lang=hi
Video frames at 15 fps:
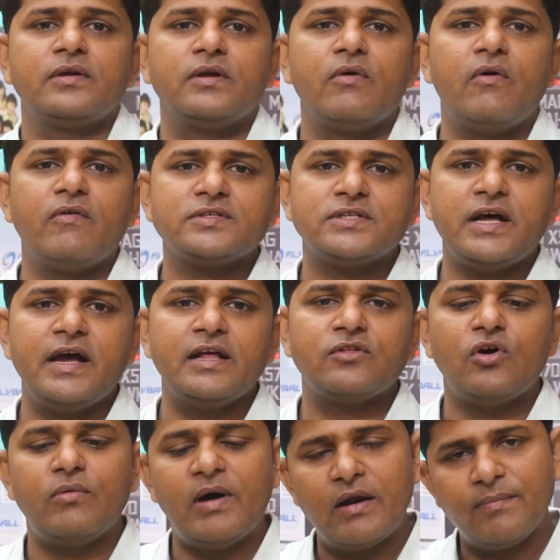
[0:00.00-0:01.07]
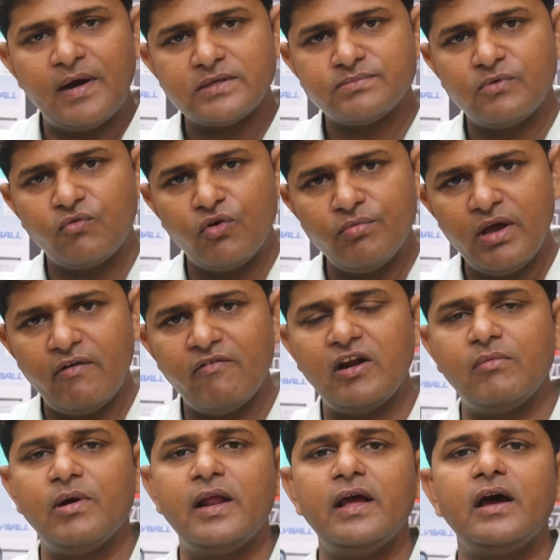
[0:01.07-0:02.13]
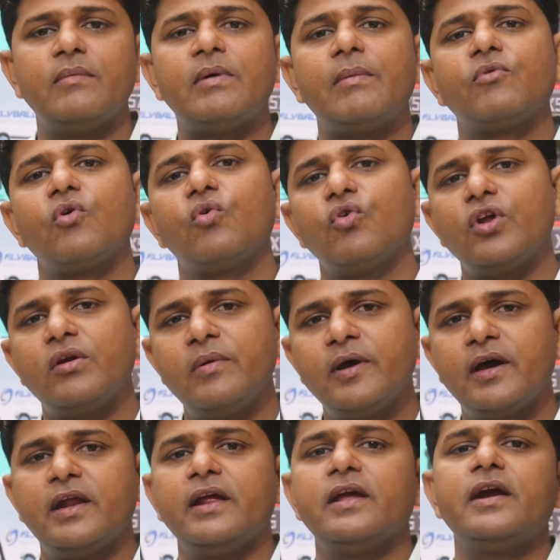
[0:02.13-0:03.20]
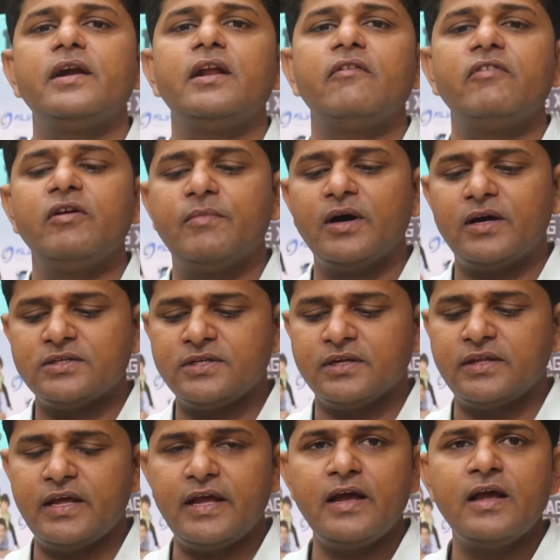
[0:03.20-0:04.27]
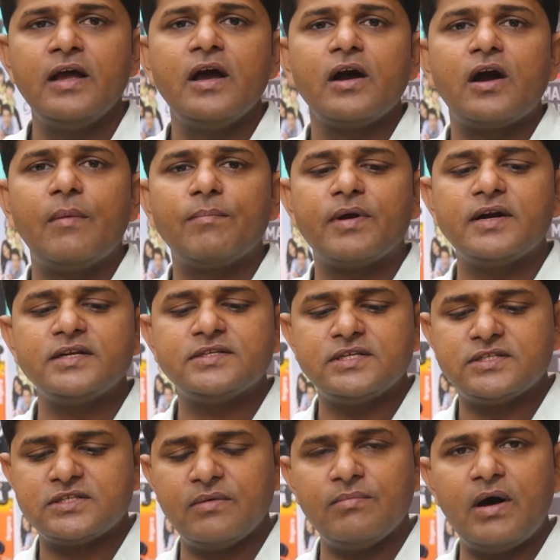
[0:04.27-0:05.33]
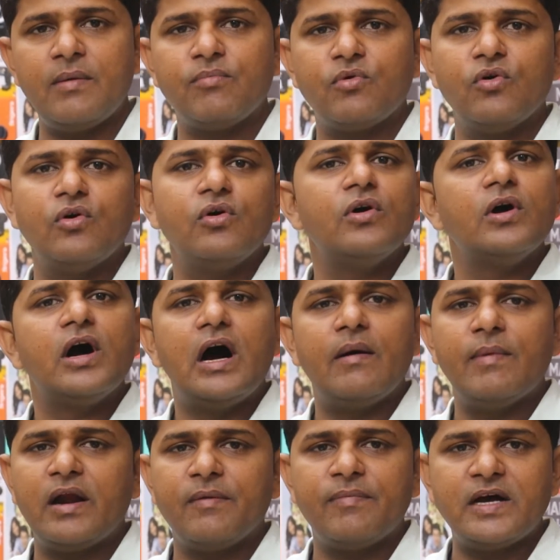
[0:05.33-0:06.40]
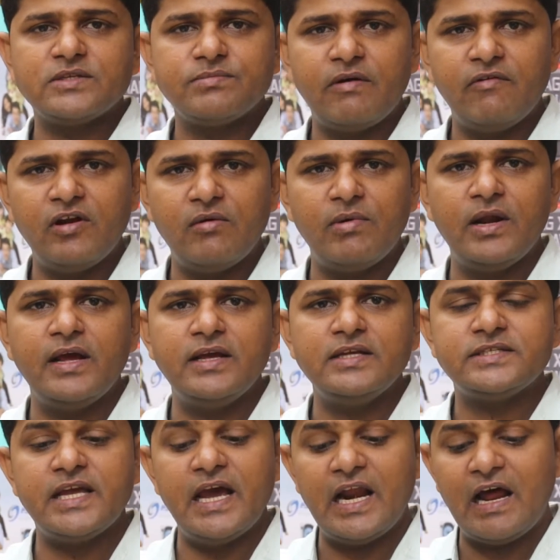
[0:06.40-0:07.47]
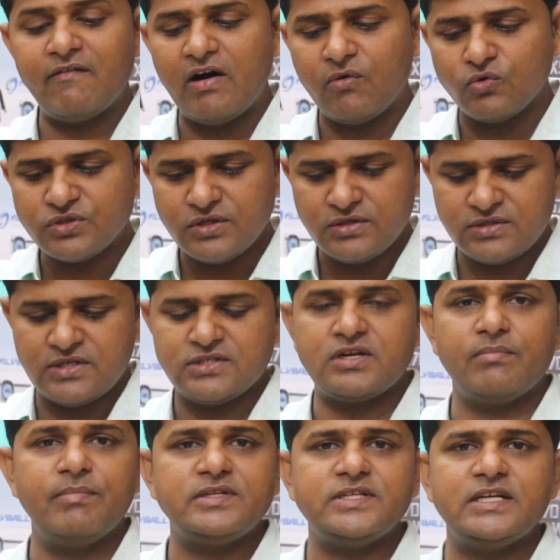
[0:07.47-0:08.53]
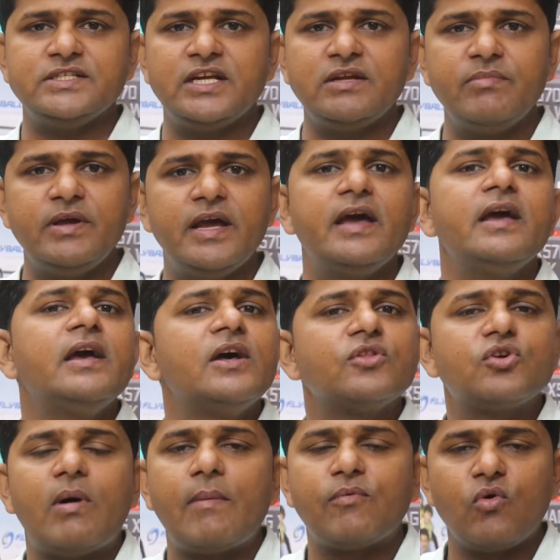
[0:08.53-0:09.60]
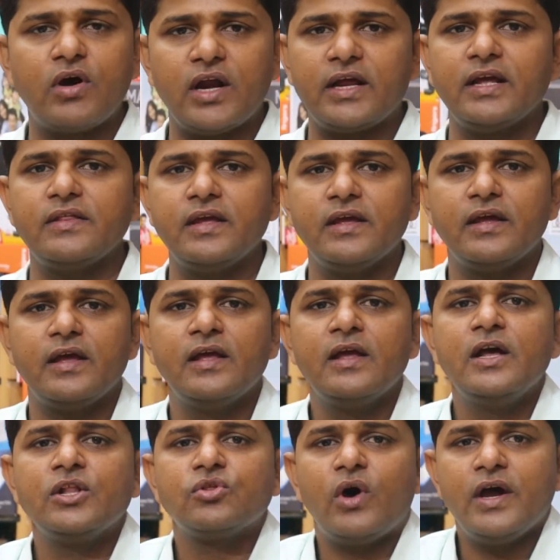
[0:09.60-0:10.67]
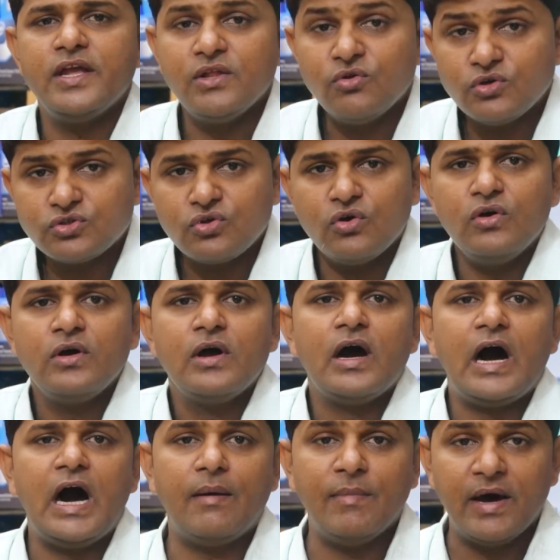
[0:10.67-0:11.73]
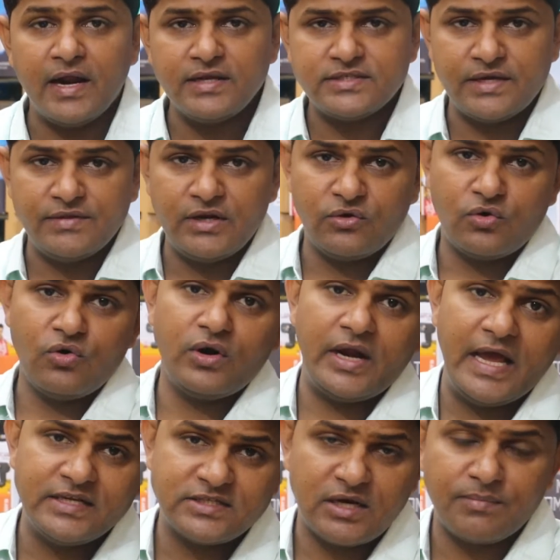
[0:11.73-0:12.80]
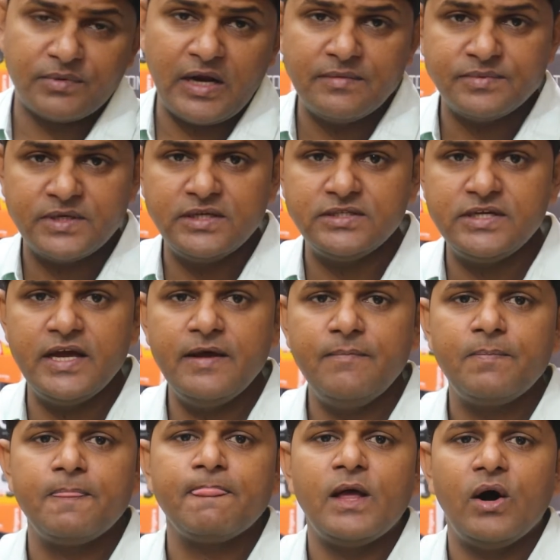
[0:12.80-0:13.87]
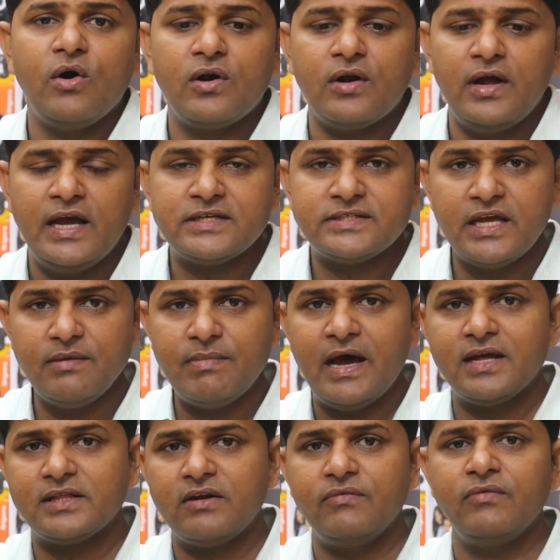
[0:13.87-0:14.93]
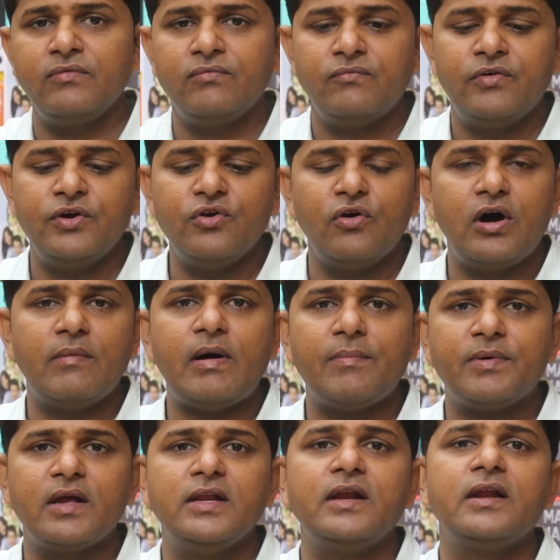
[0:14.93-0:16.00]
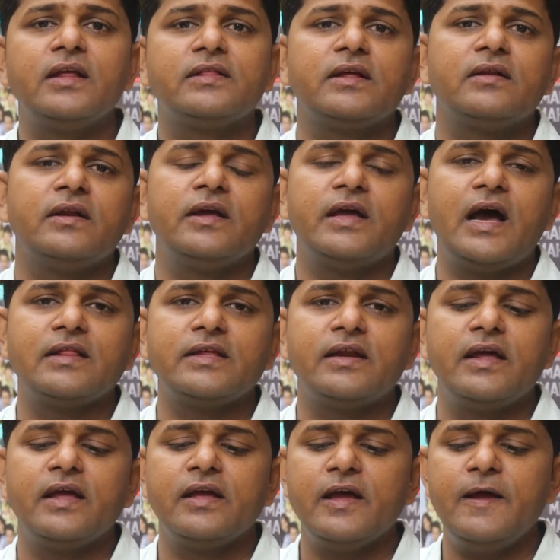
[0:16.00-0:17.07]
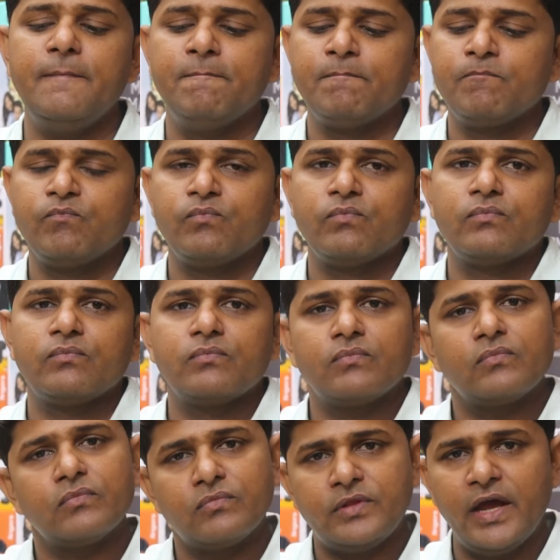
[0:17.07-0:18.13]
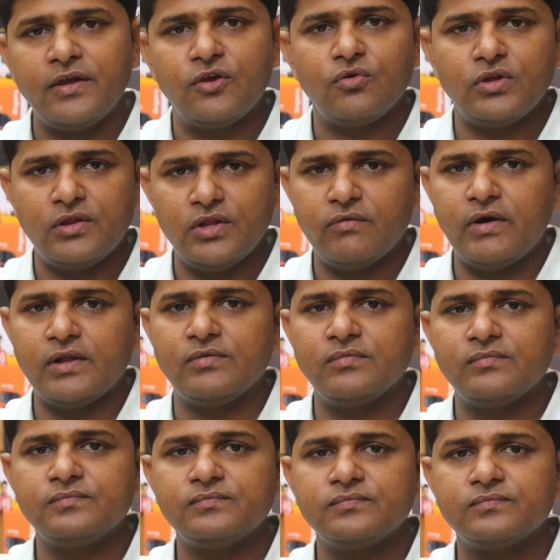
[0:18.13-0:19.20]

की व्यवस्था है तो हमारे पास में वो भी अवेलेबल है हम आपको कोरियर भी करेंगे डिलीवरी पर कर सकते हैं कंप्यूटर सिस्टम आपको हमारे पास में अवेलेबल है इसके अलावा कुछ सिस्टम में चेंजिंग भी है तो हम आपको करके देंगे तो आइए दोस्तों हमारे चैनल को लाइक सब्सक्राइब कीजिए और ऐसे ही बेहतर वीडियो हम आपके लिए लेके आते रहेंगे थैंक यू धन्यवाद